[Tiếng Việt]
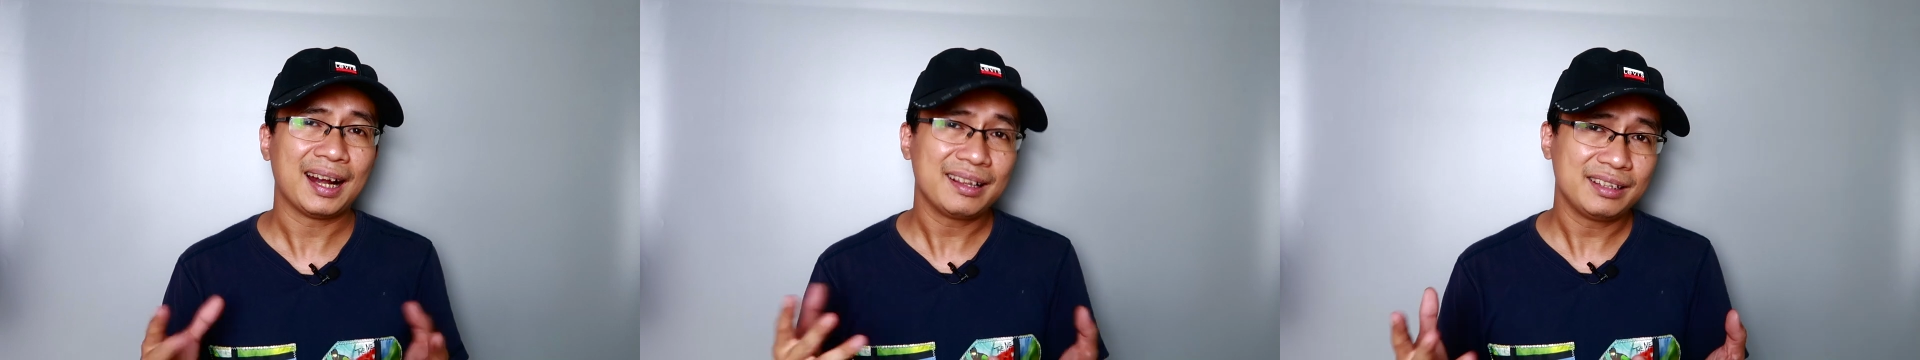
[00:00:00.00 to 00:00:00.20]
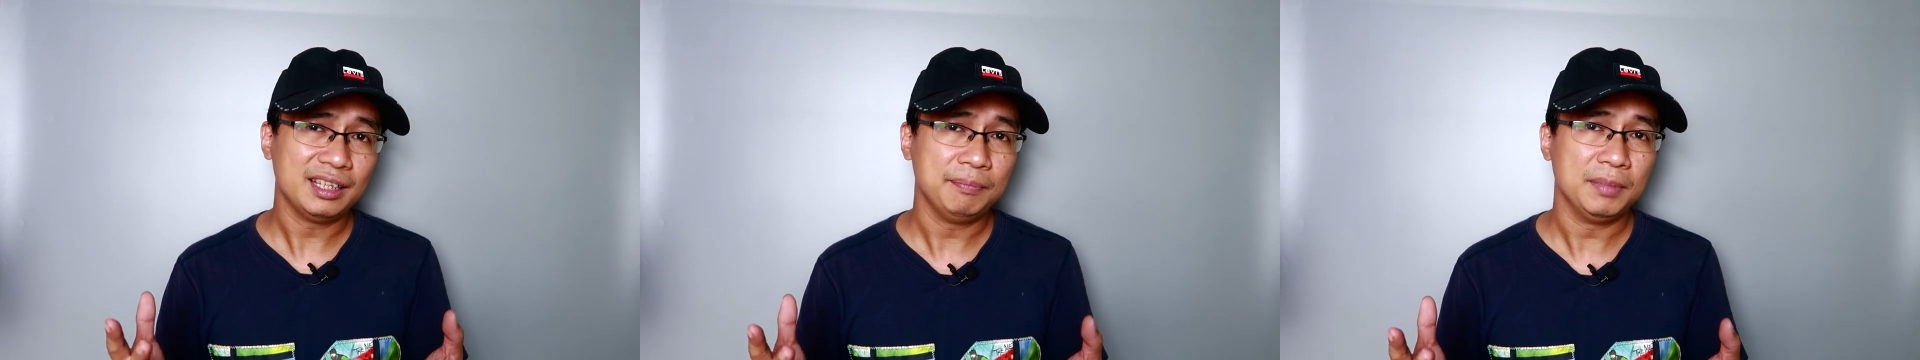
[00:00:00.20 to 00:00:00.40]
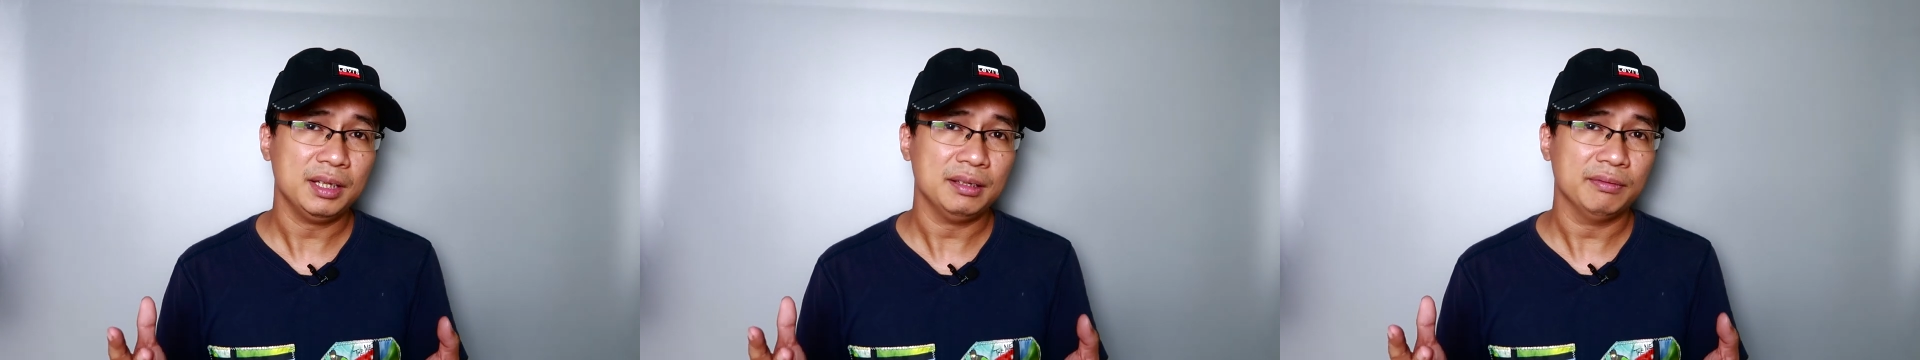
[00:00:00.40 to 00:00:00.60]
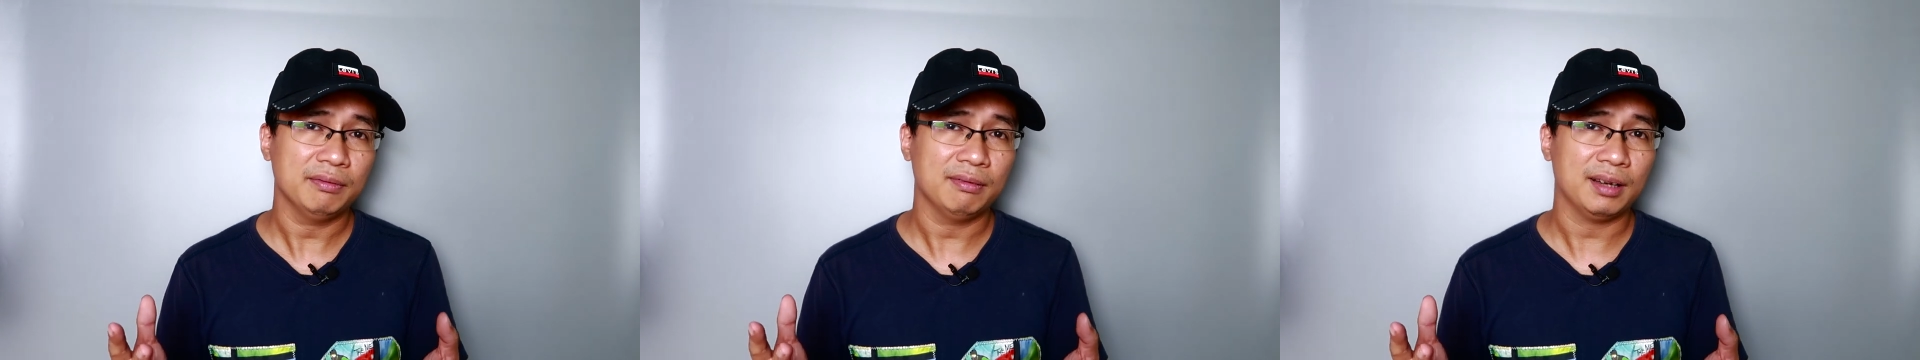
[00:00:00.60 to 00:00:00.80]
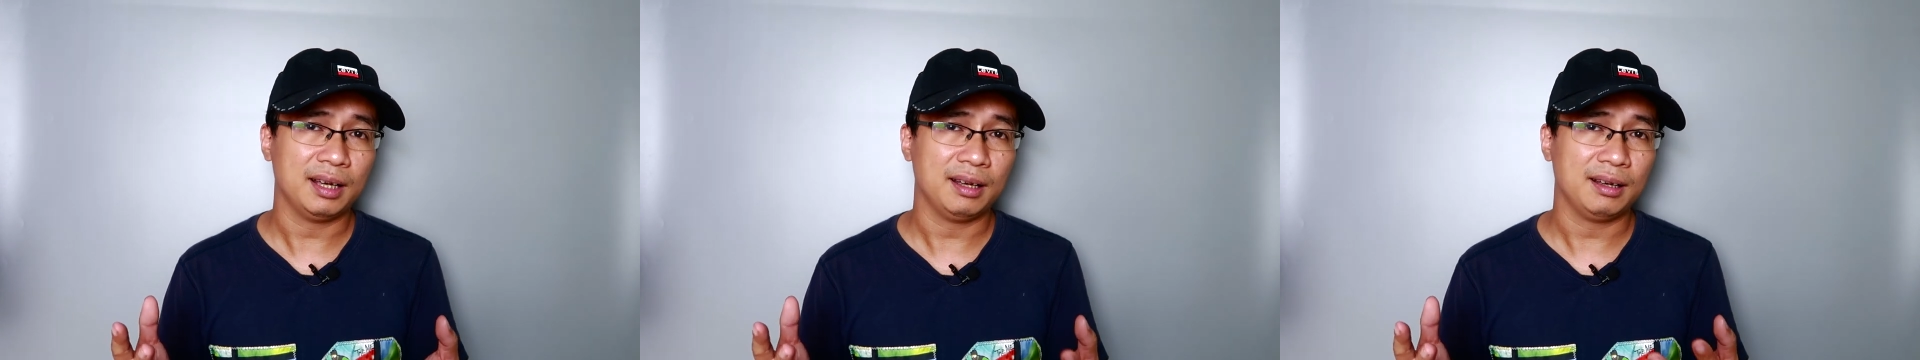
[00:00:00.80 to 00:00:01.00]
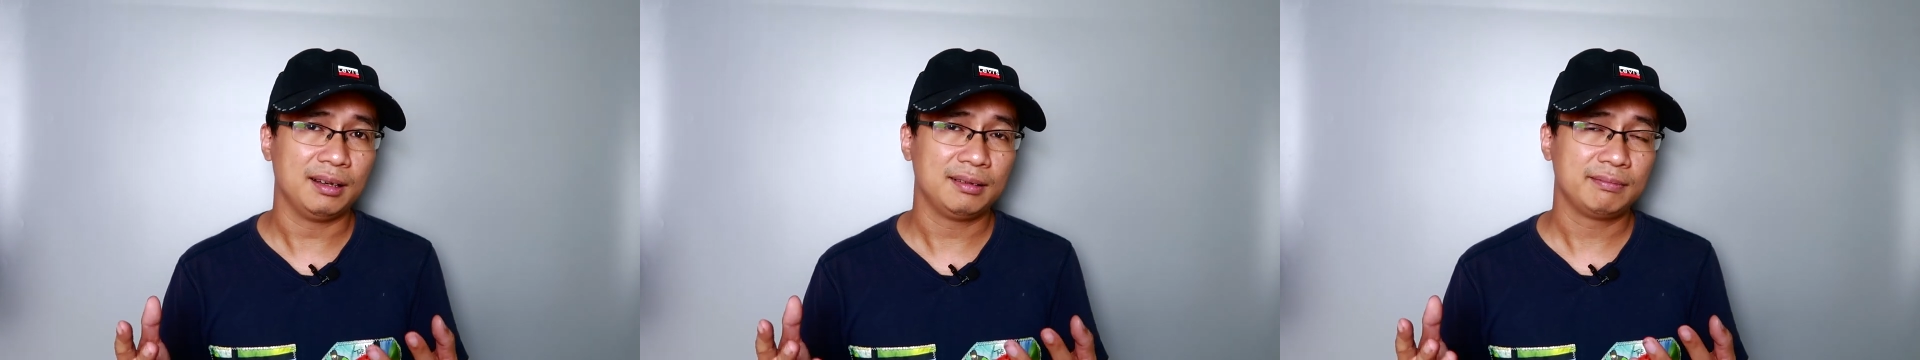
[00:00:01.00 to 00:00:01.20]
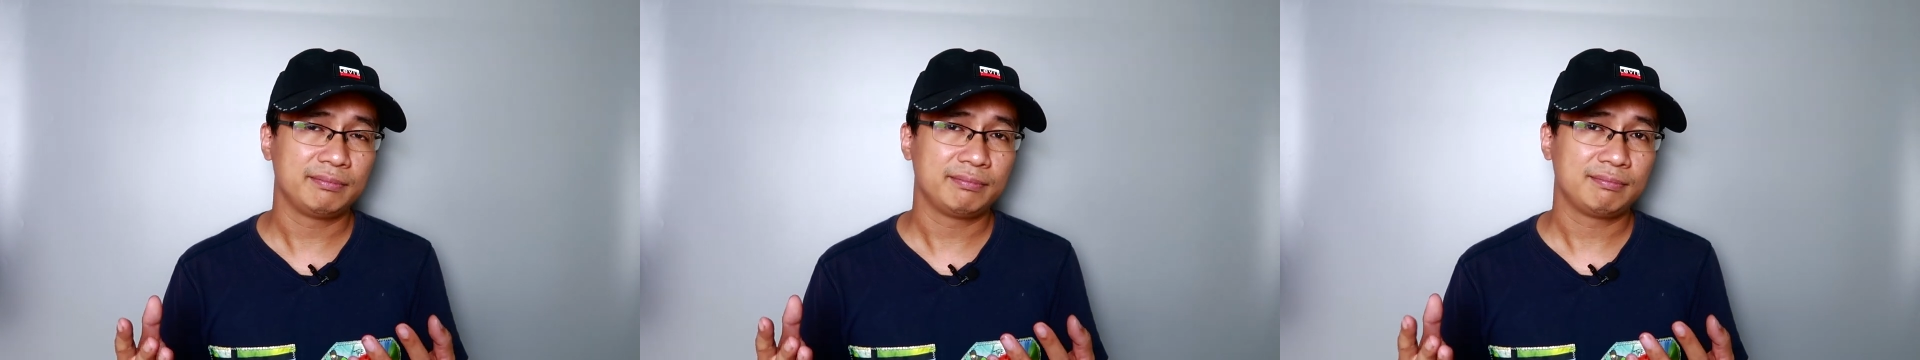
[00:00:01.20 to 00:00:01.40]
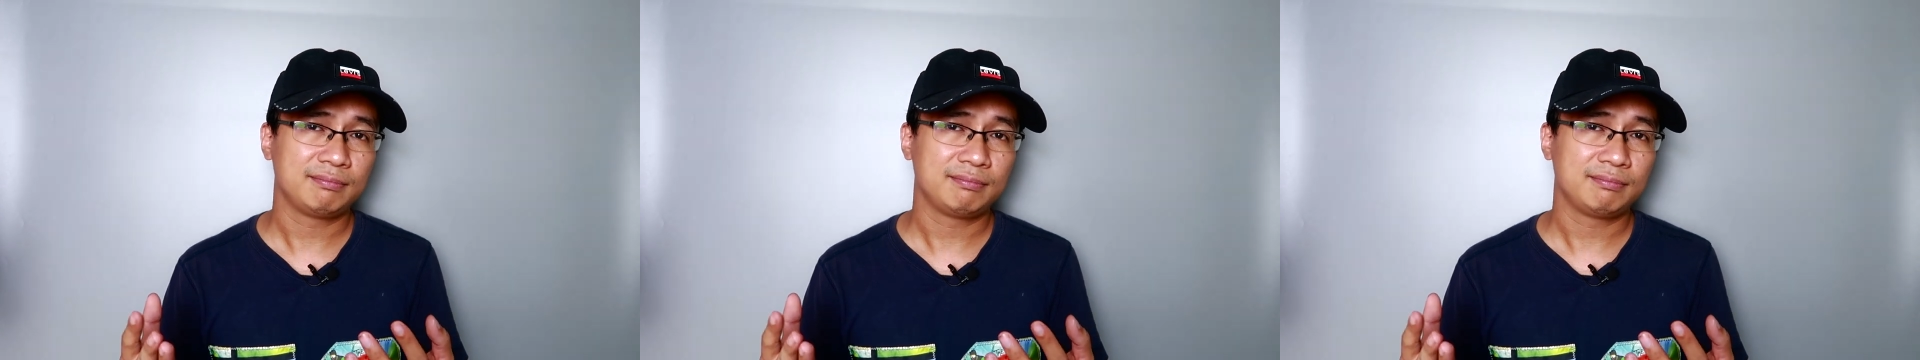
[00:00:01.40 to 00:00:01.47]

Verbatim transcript: khá là tỉ mỉ và